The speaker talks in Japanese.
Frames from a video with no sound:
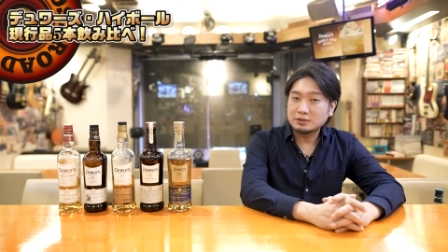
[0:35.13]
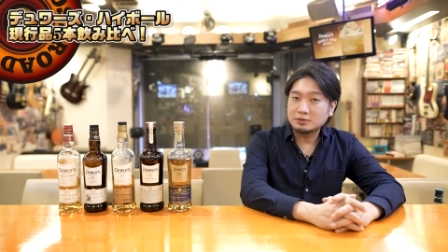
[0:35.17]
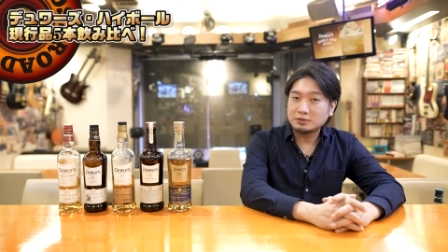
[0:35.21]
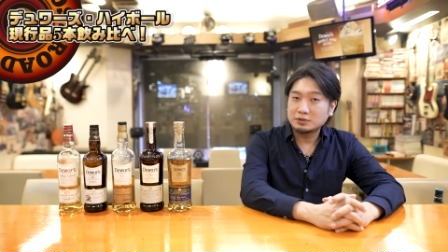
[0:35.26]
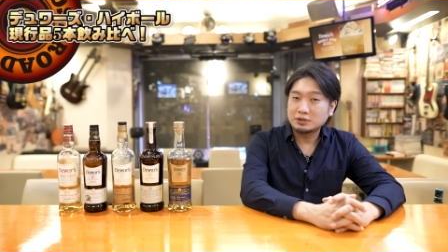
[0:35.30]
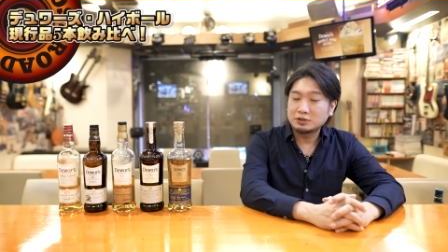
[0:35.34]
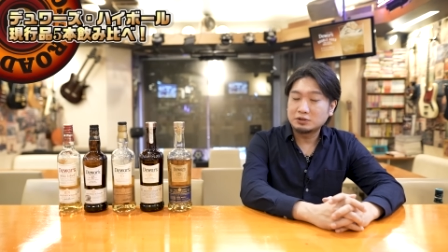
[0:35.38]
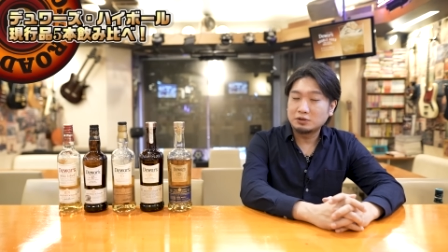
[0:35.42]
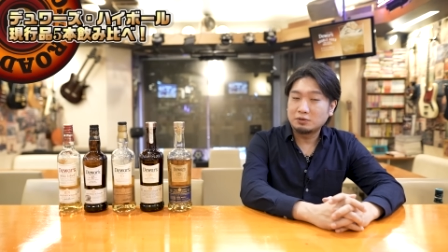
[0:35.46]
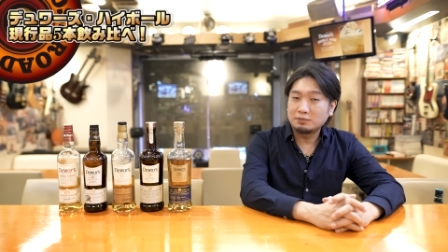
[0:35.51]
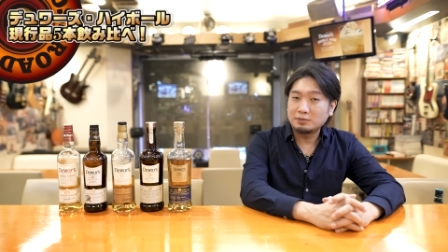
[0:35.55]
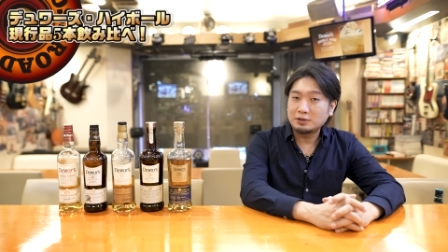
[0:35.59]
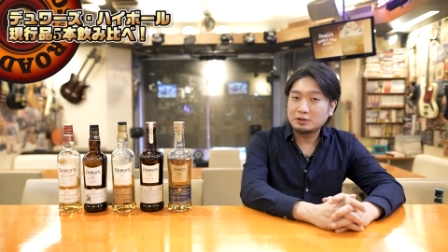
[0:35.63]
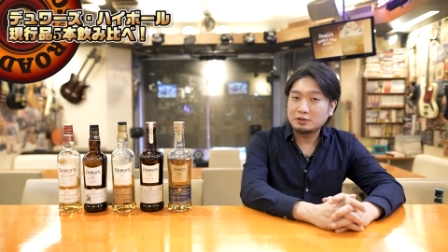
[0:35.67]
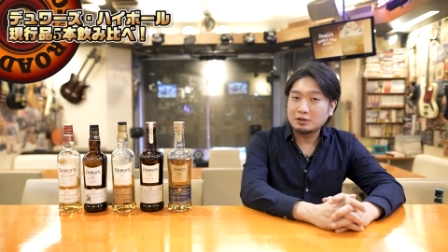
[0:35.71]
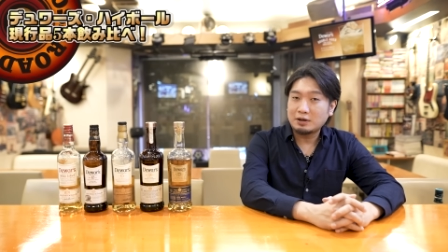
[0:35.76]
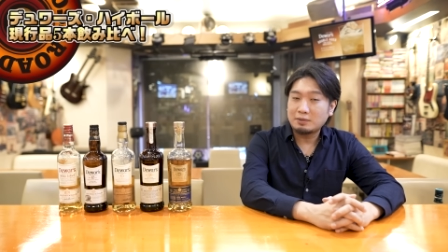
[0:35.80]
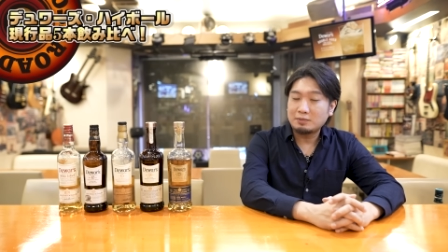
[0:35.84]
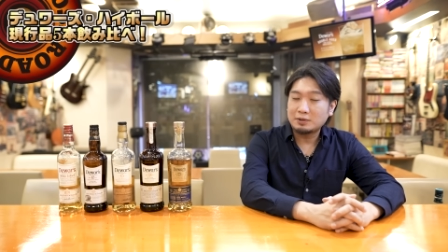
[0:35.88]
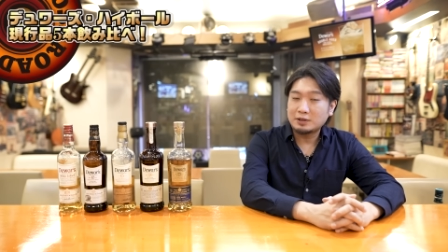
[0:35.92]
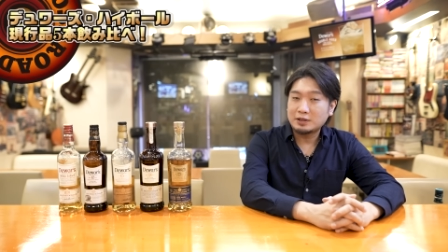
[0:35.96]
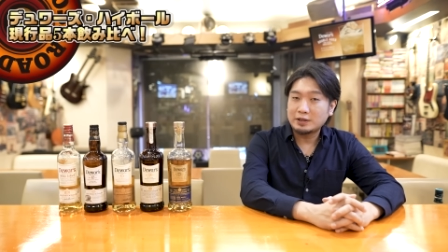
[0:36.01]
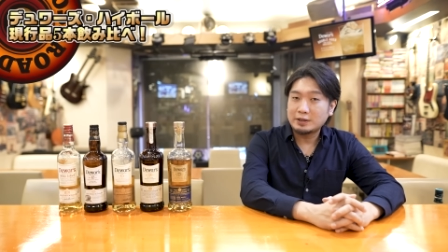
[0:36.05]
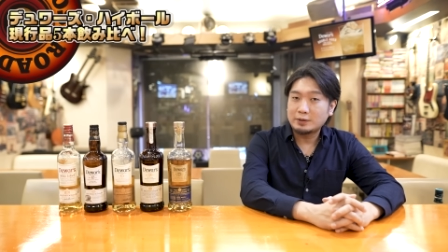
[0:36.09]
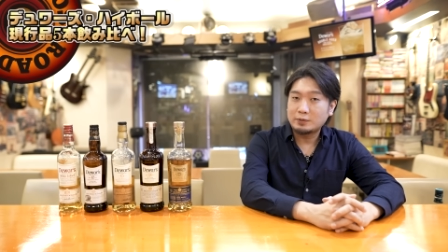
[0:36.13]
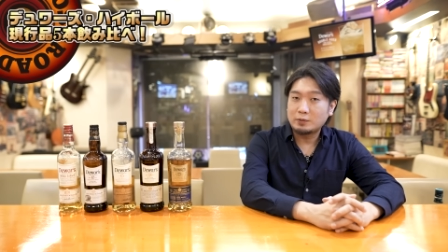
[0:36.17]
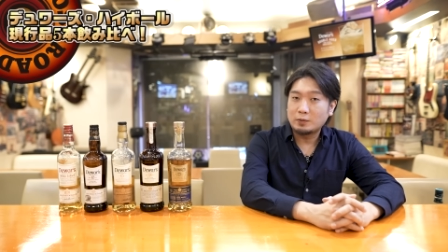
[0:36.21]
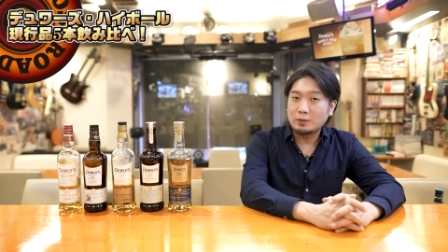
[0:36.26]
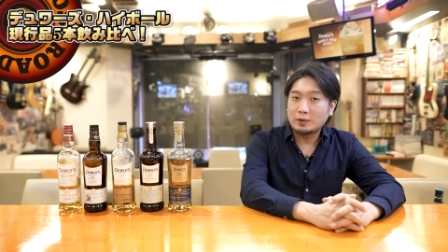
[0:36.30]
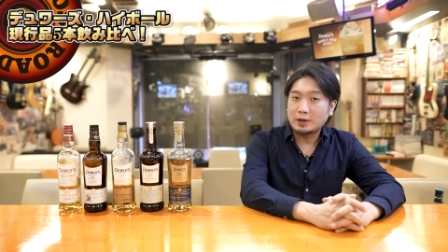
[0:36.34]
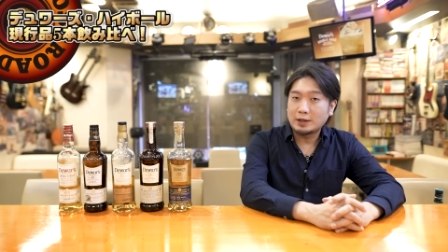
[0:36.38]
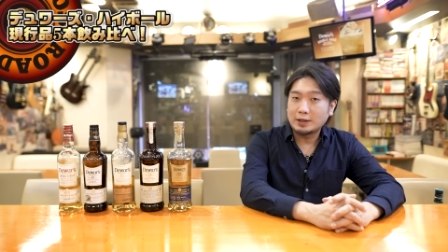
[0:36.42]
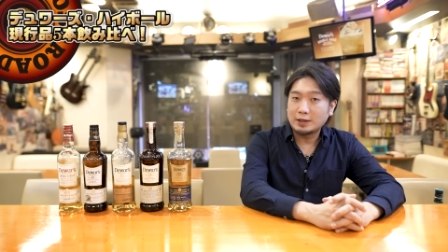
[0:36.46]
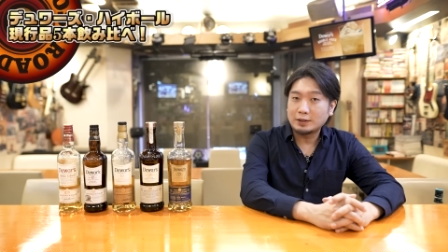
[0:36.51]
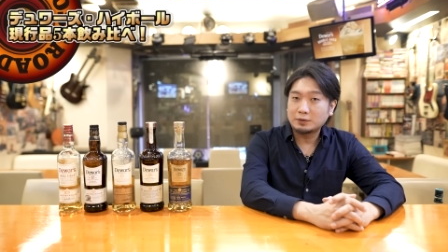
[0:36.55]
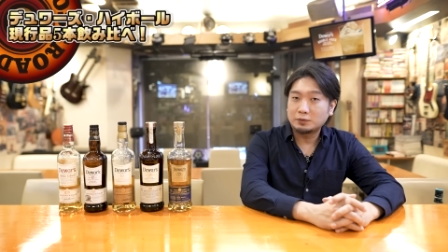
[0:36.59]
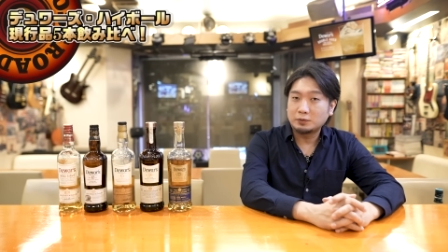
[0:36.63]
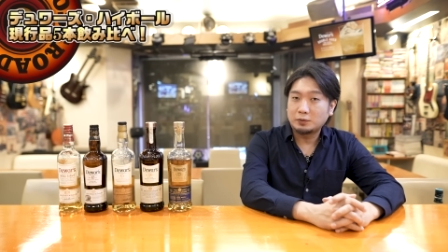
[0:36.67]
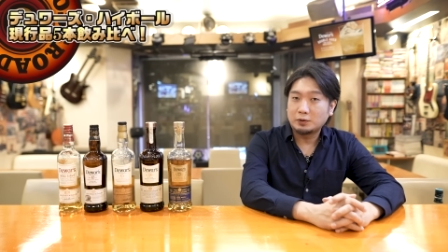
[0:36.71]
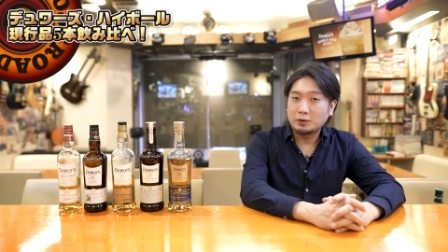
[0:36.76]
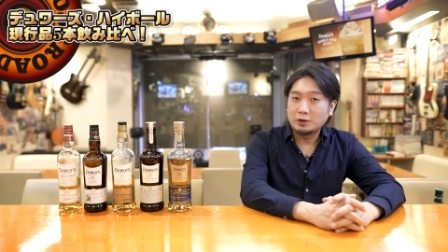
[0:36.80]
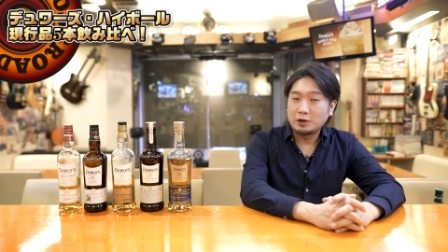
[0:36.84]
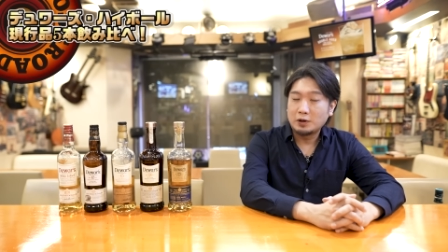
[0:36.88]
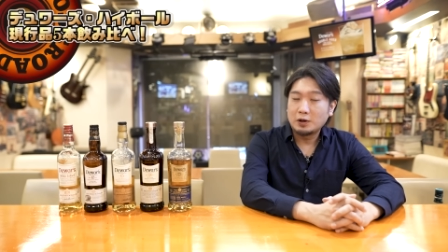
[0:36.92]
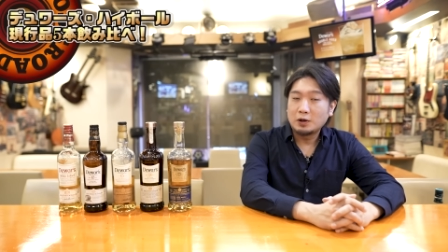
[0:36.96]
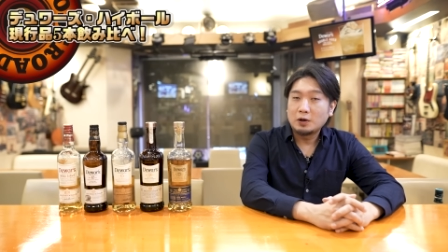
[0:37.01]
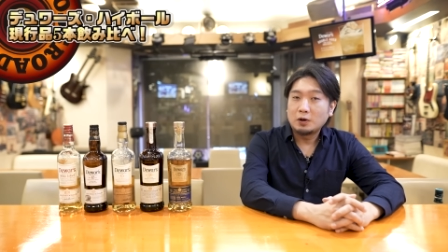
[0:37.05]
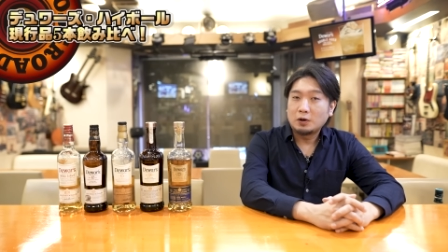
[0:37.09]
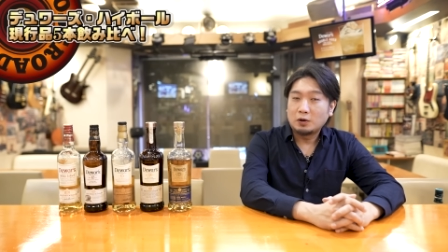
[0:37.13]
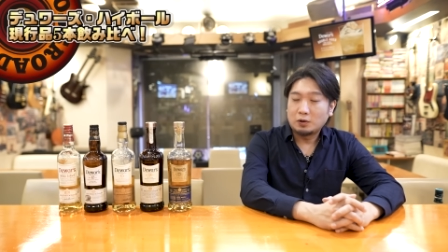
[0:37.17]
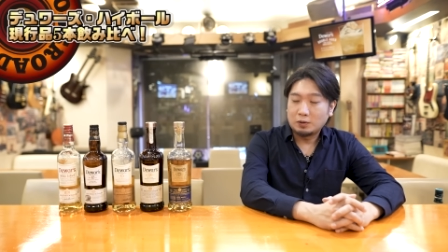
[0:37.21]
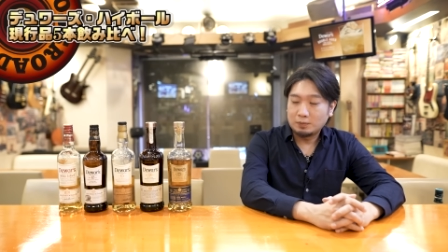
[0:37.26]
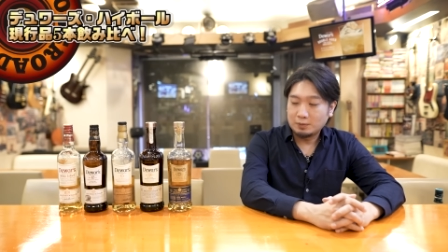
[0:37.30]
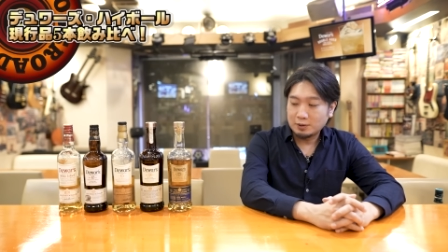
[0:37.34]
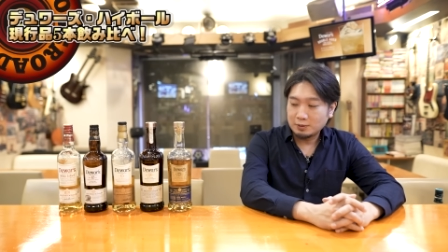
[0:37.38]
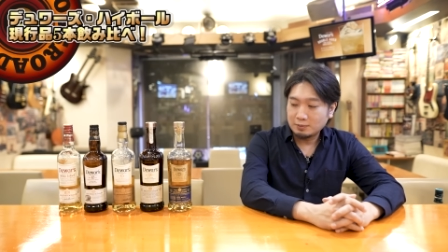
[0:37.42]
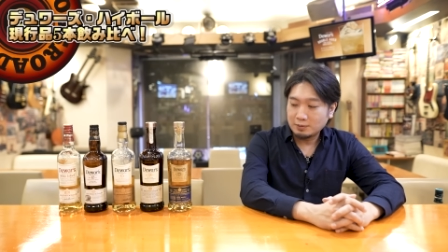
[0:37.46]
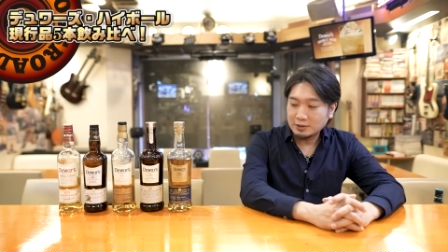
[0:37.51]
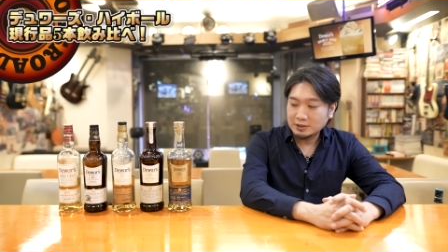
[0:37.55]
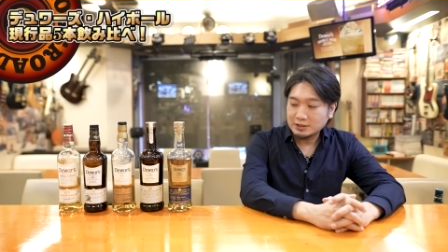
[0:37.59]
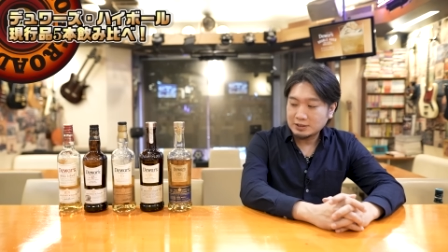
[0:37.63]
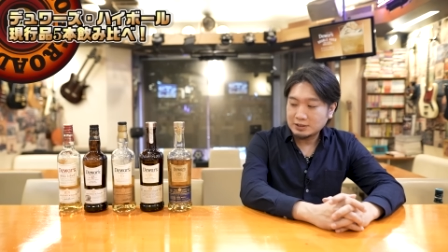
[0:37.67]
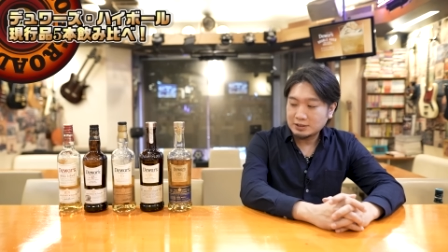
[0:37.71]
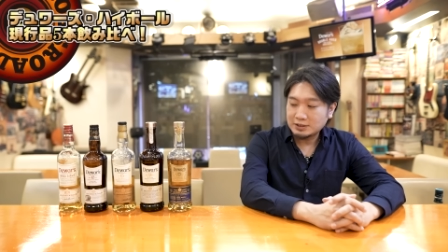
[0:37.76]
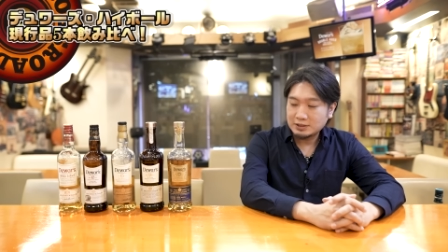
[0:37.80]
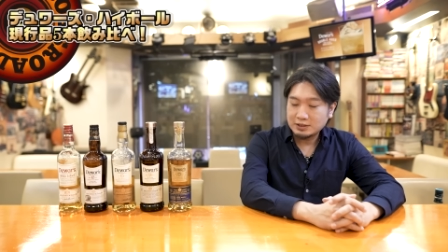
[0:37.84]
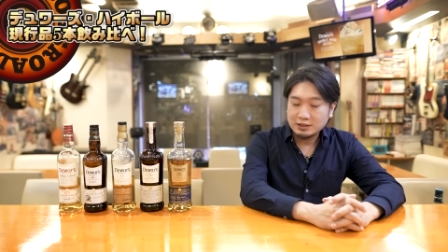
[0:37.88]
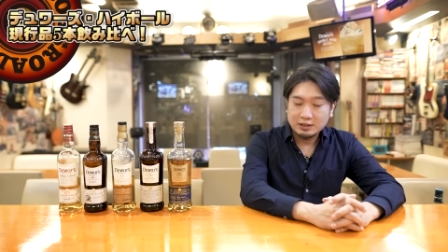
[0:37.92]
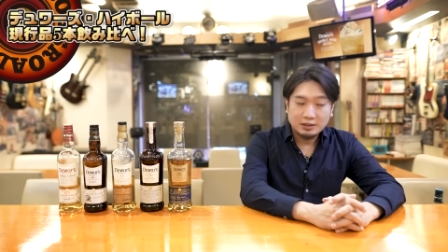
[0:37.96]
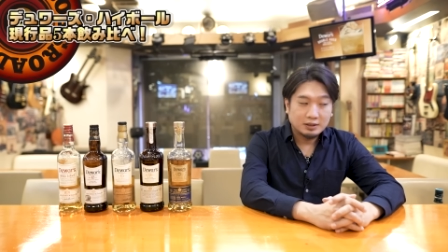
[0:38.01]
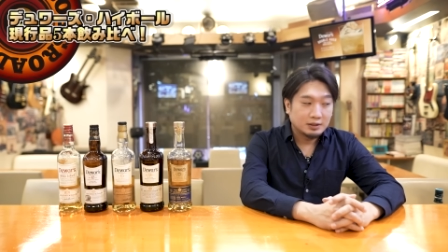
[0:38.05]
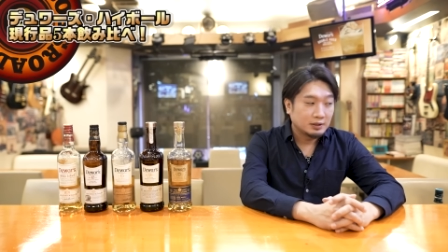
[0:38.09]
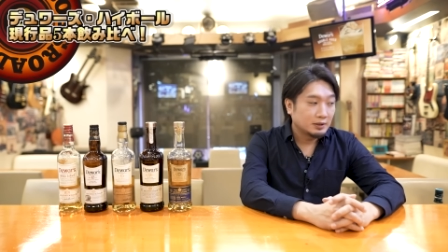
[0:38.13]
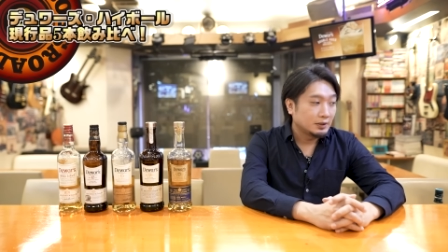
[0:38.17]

少し飲み比べていこうかなと思います。